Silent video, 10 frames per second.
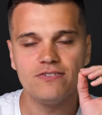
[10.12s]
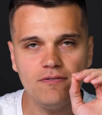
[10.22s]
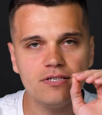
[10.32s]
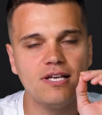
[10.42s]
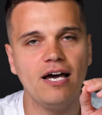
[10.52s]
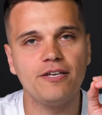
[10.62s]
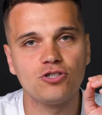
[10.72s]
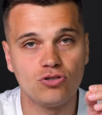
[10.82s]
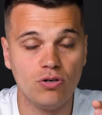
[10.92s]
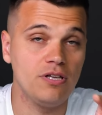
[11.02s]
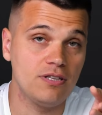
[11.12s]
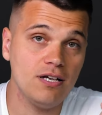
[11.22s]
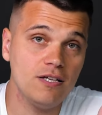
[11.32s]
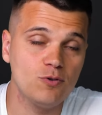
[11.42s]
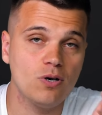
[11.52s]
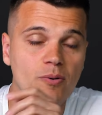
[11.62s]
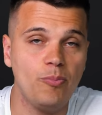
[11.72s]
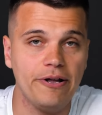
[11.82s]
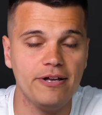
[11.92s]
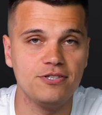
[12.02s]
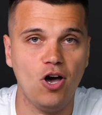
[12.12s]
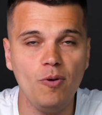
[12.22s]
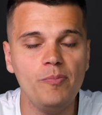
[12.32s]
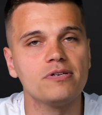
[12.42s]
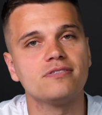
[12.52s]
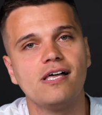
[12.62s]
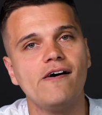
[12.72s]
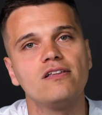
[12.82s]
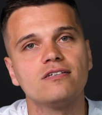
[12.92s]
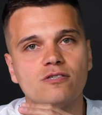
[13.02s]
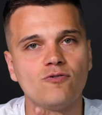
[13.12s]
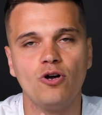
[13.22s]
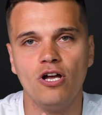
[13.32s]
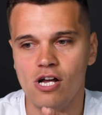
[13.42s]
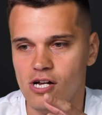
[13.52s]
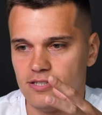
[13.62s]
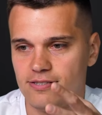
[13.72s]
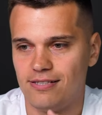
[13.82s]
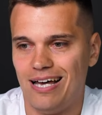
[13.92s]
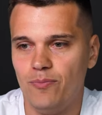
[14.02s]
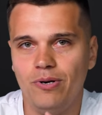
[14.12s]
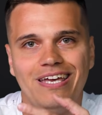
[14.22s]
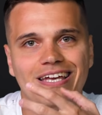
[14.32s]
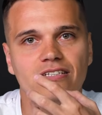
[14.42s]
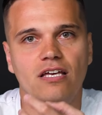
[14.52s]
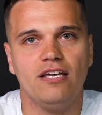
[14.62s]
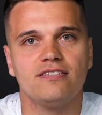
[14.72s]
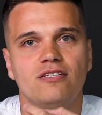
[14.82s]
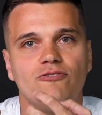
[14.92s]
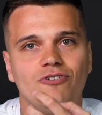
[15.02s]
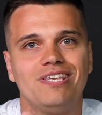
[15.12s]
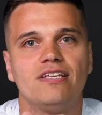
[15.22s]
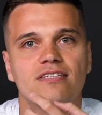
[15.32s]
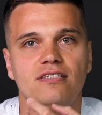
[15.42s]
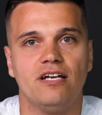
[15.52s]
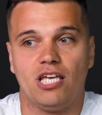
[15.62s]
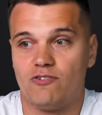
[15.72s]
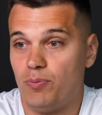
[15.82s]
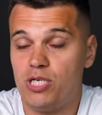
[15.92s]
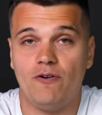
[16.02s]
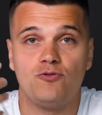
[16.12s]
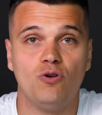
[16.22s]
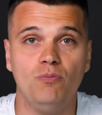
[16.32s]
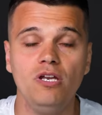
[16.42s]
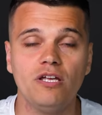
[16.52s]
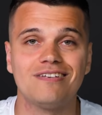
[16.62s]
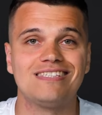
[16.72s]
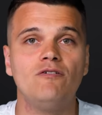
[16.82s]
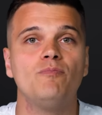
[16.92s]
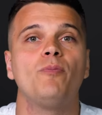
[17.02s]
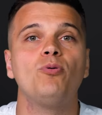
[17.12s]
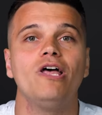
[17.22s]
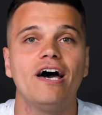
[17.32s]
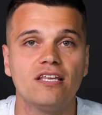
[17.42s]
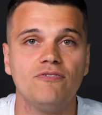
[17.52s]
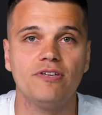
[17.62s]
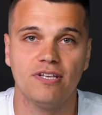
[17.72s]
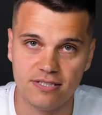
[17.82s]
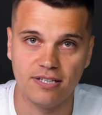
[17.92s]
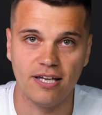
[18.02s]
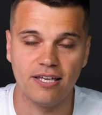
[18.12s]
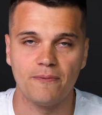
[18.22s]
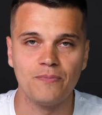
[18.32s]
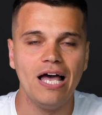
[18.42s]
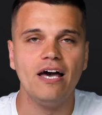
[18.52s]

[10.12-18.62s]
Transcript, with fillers: Все вы знаете, что не так давно компания Xiaomi представила свой самый интересный фитнес-трекер. Вообще во всем мире это самый популярный фитнес-трекер.